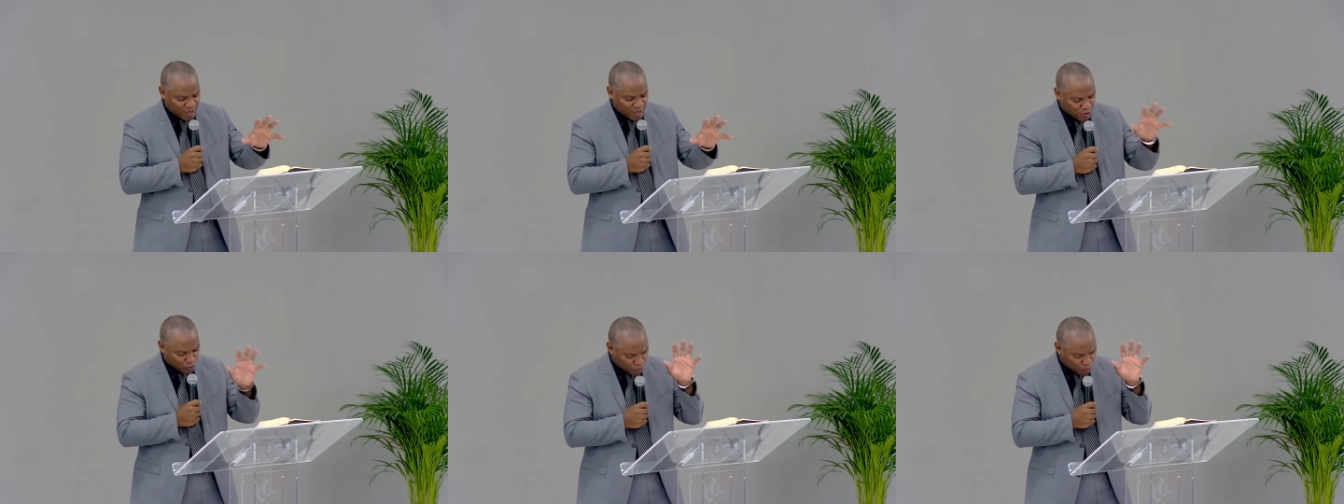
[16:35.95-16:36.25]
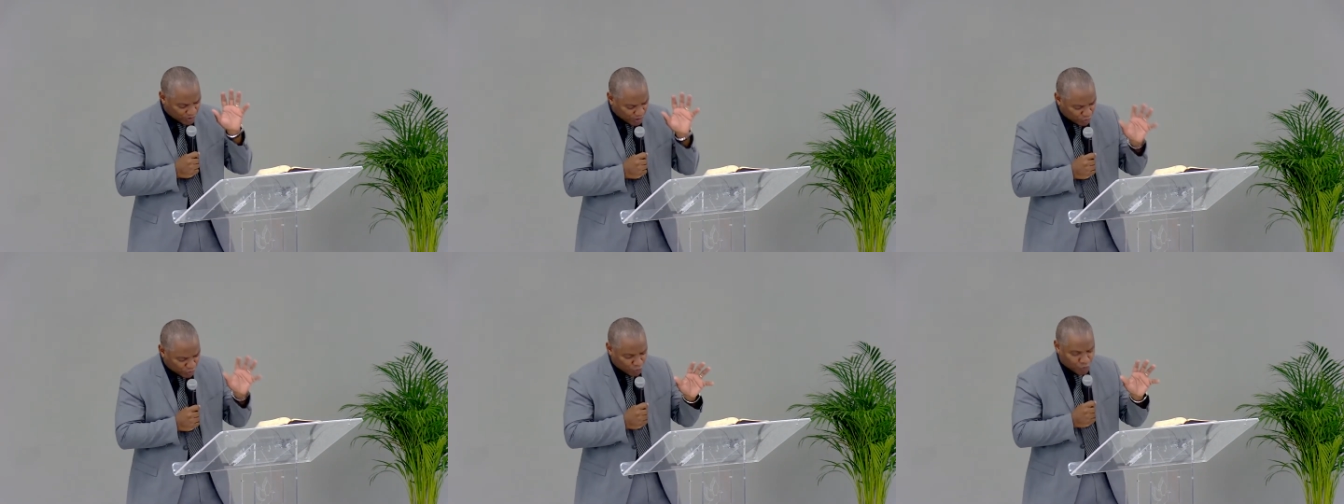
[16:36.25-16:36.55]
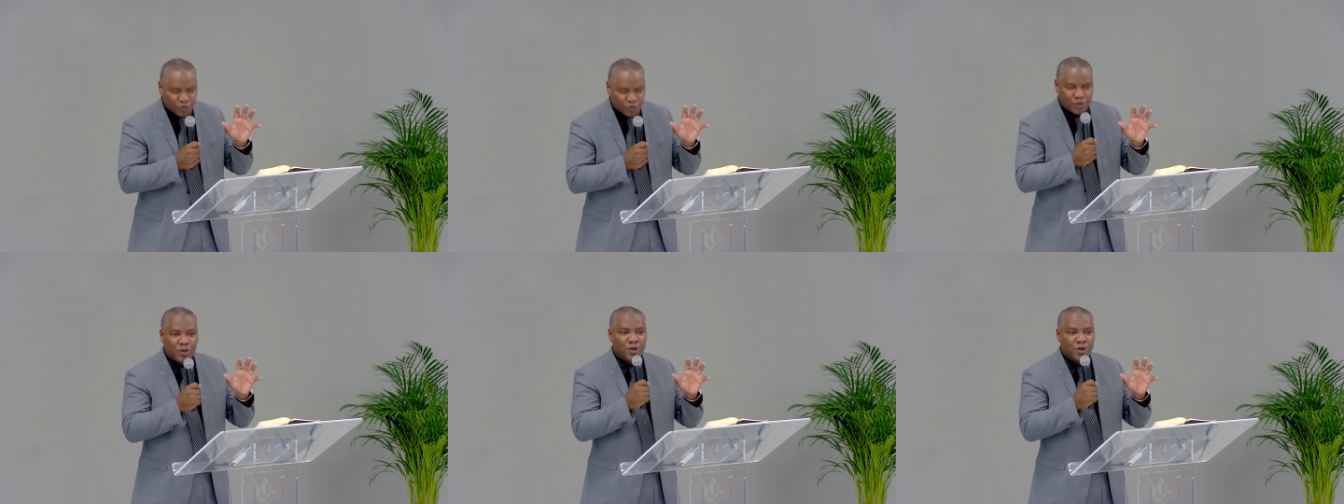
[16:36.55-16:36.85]
nous
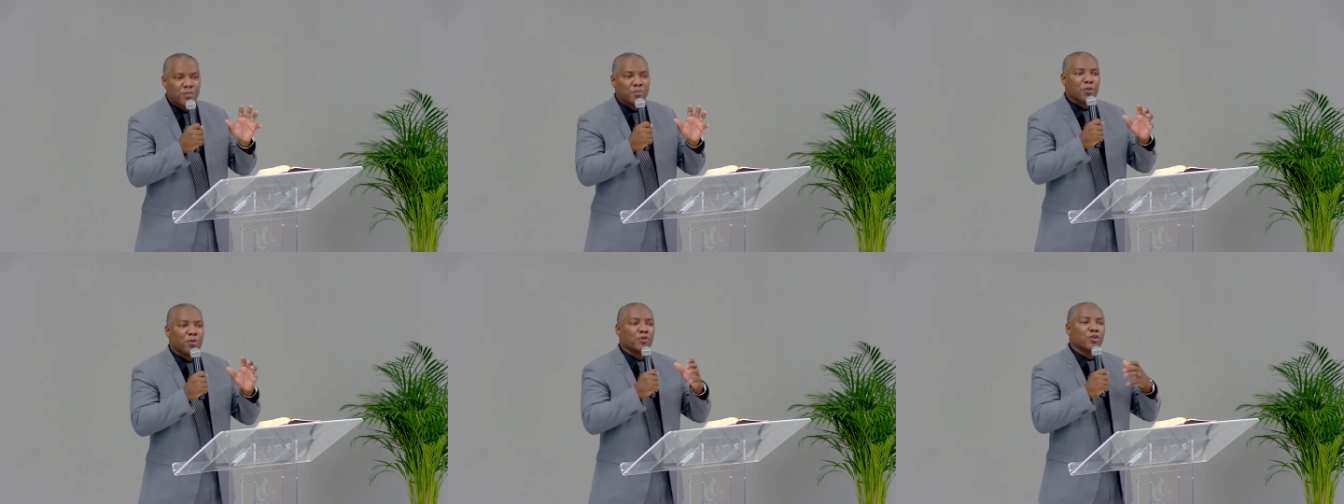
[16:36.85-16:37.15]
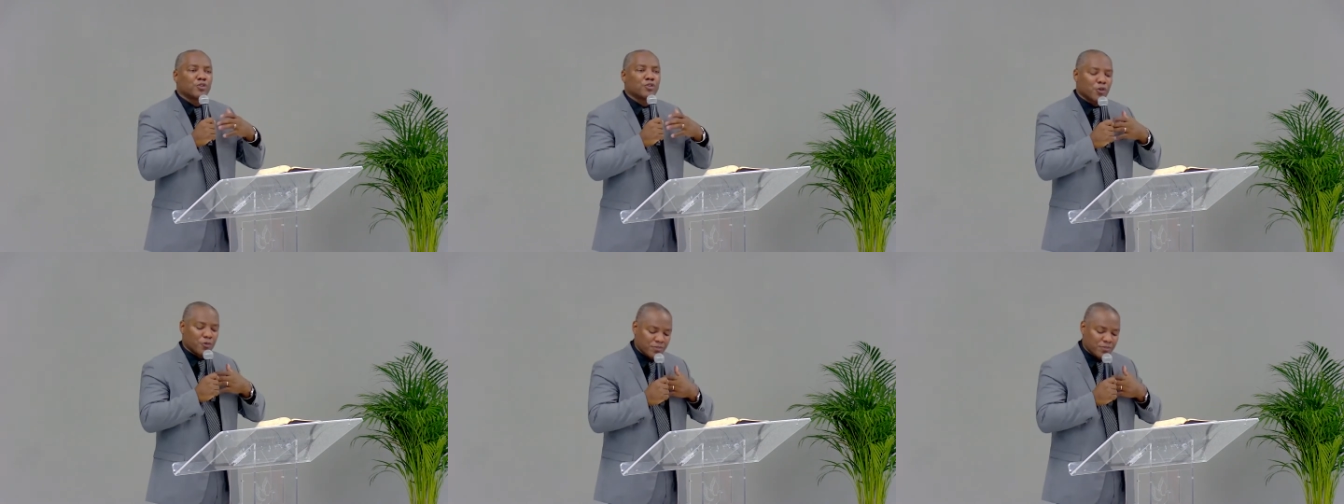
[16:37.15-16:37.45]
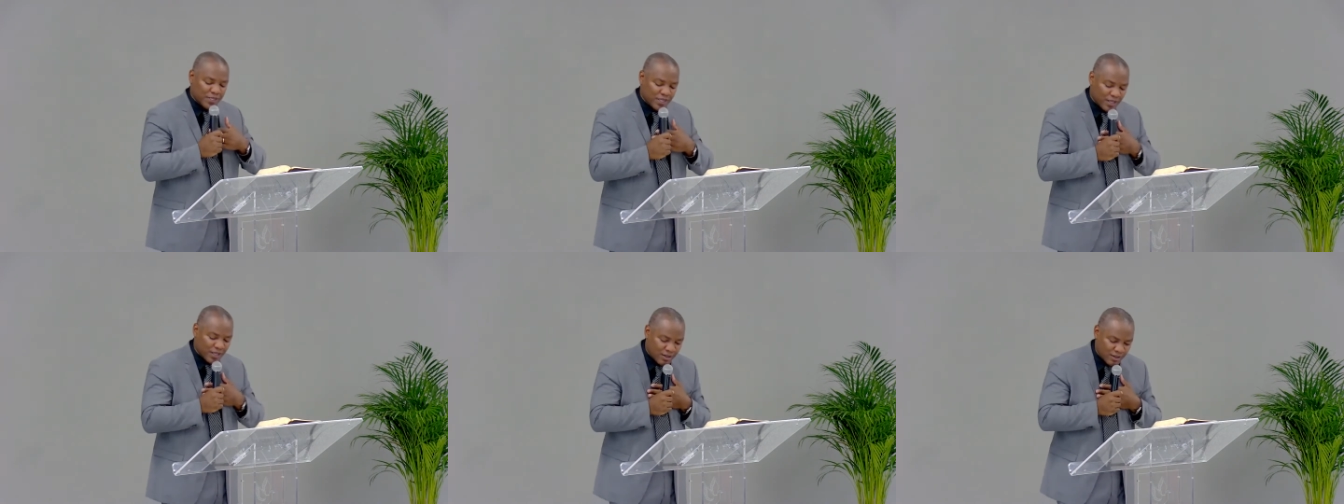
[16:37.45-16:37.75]
éduque pour notre
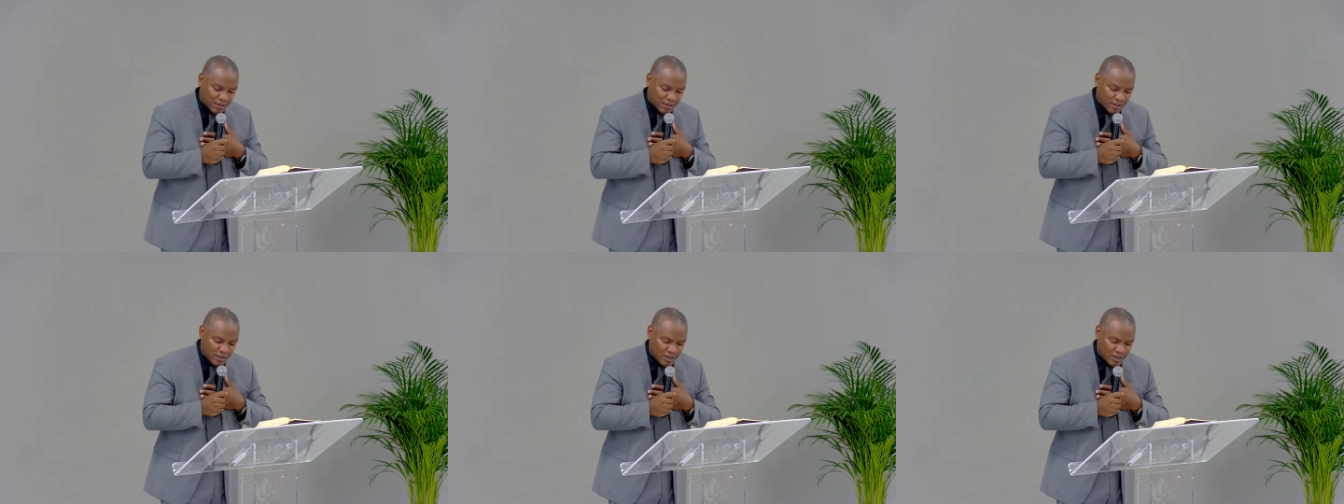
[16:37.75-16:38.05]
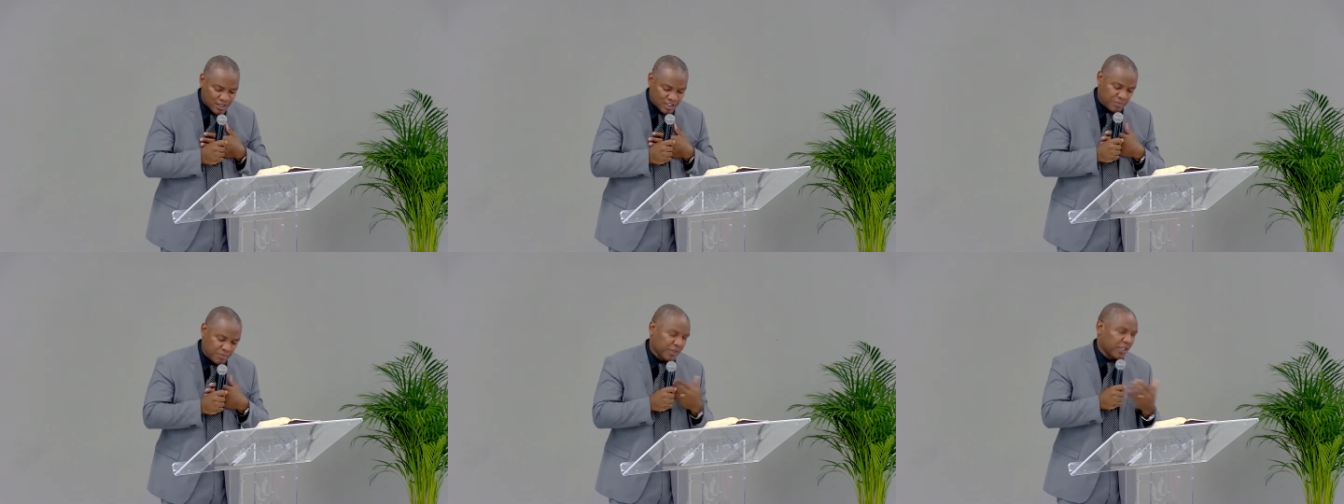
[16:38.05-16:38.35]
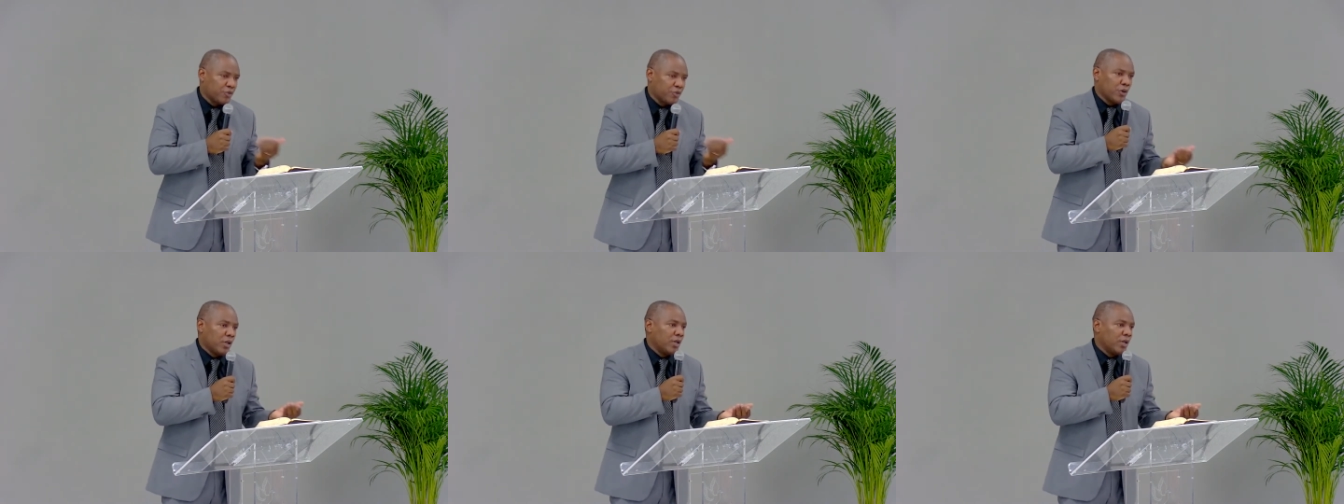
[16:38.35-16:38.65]
bien spirituel.